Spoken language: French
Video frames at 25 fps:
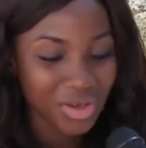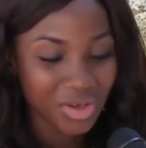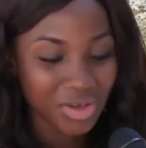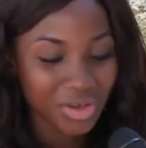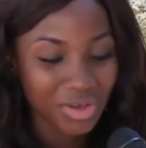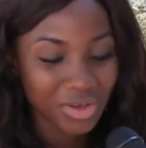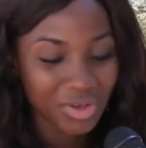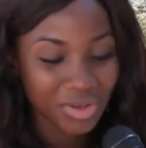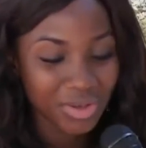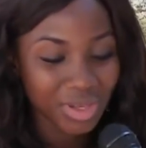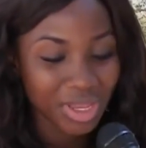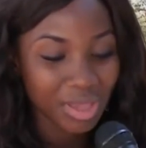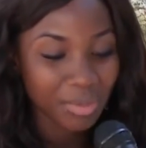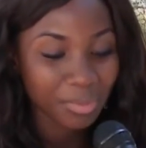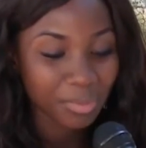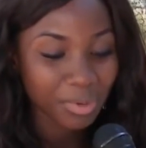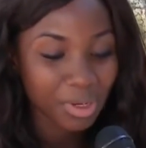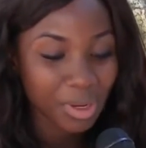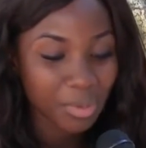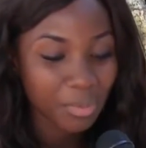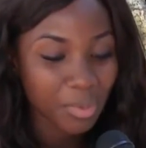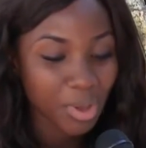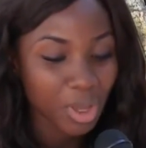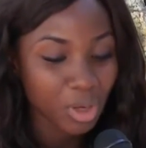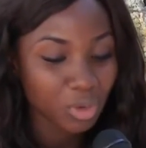on est
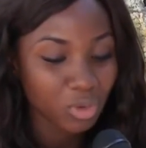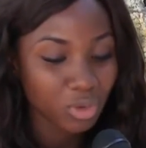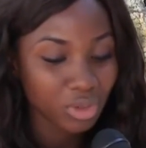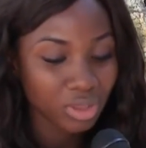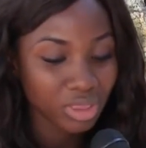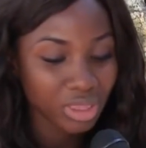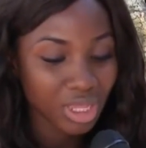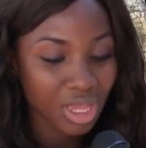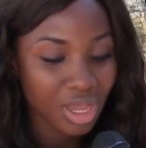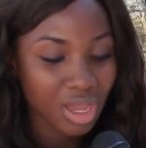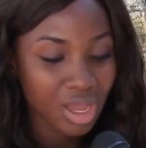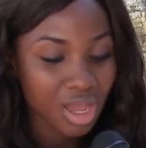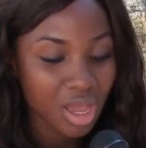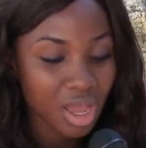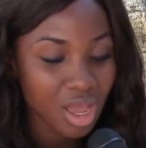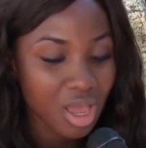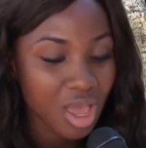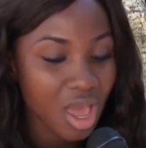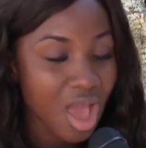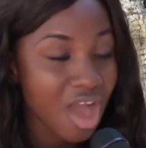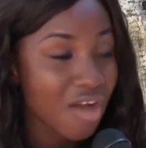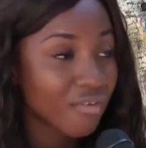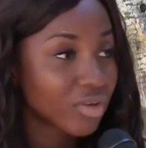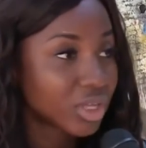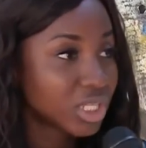pris par le
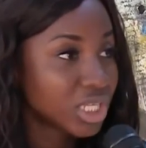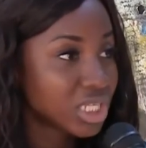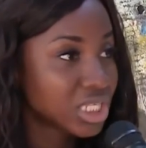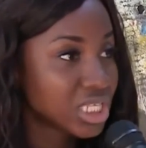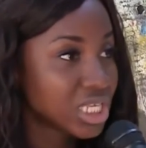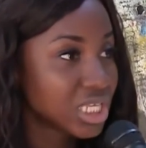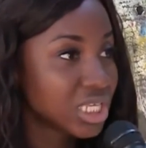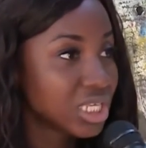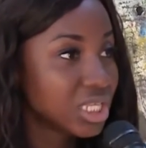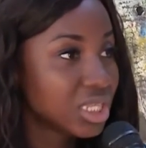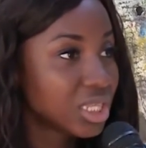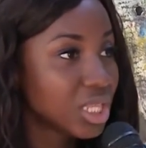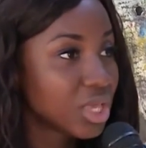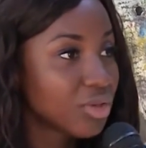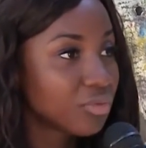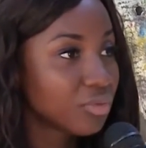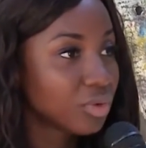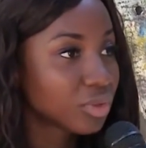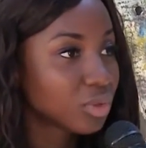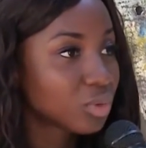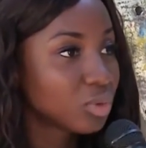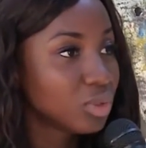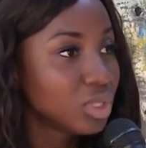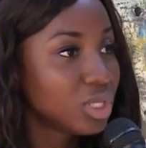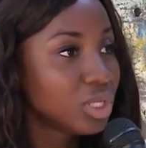temps. avant de se quitter,
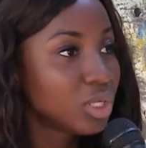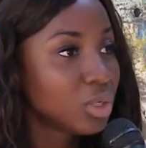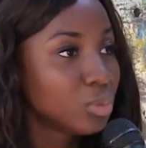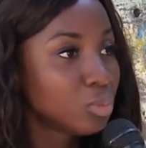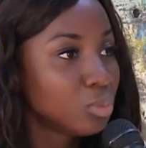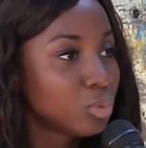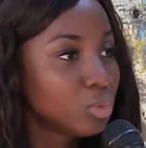votre dernier